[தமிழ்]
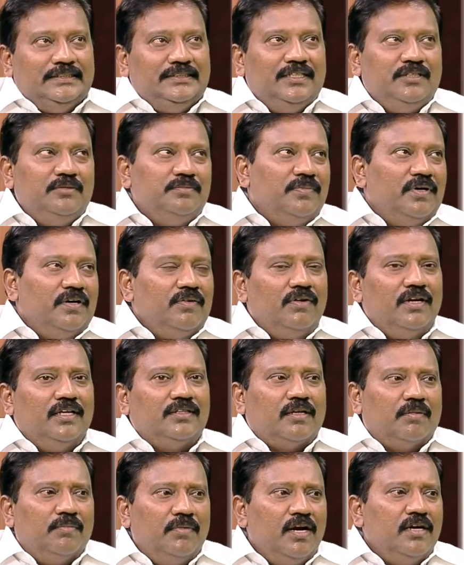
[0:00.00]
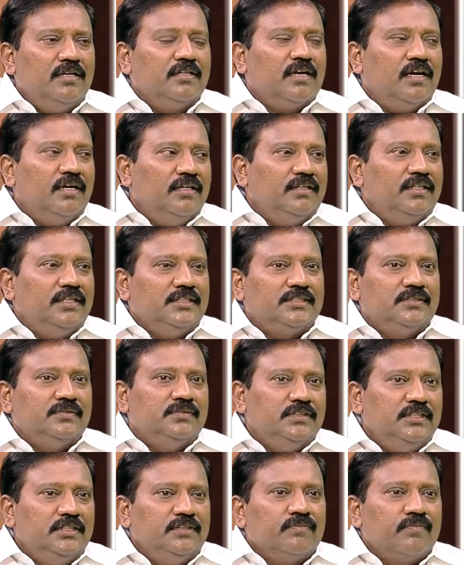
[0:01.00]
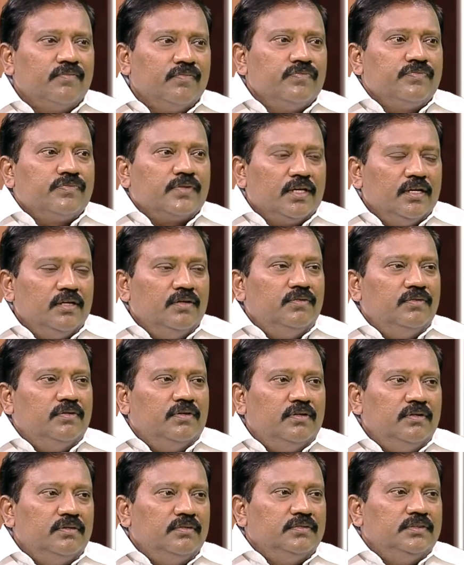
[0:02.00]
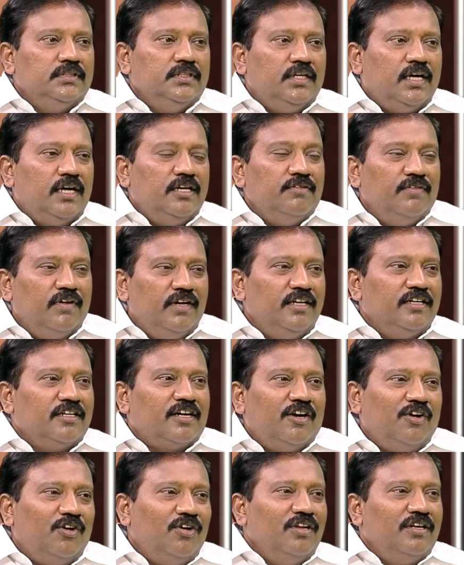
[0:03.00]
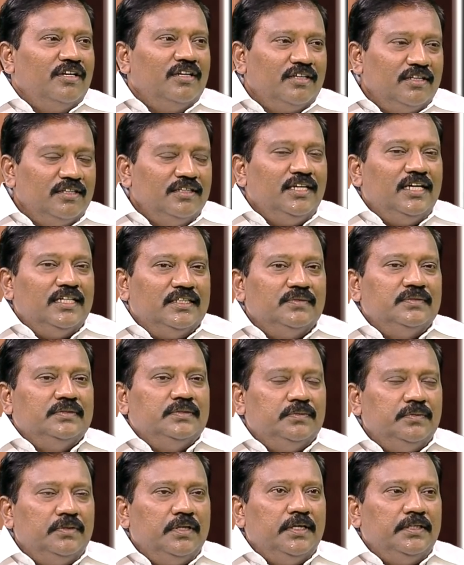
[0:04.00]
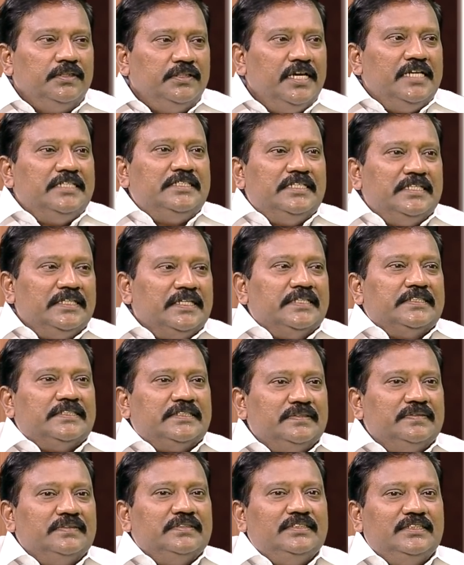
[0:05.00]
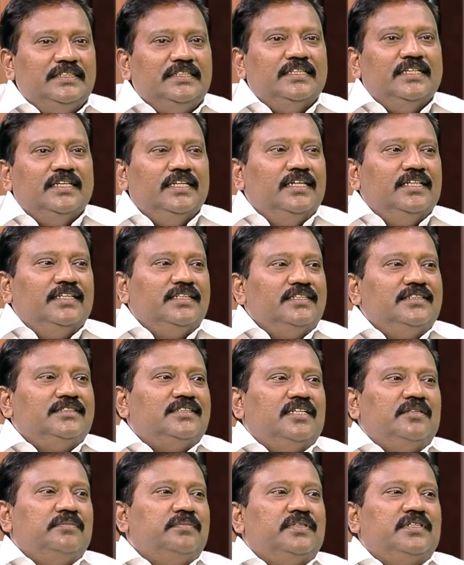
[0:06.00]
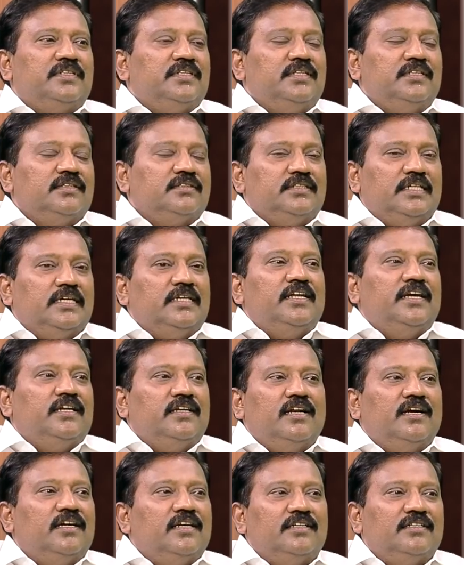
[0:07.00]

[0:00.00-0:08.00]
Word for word: சரி பரவாயில்ல தமிழ்நாடு காங்கிரஸ் வந்து வந்து அறிவாலயம் கண்ட்ரோலில் இருக்குது அது வந்து ஒரு தேசிய கட்சி வந்து சரிப்பட்டு தெரில என்ன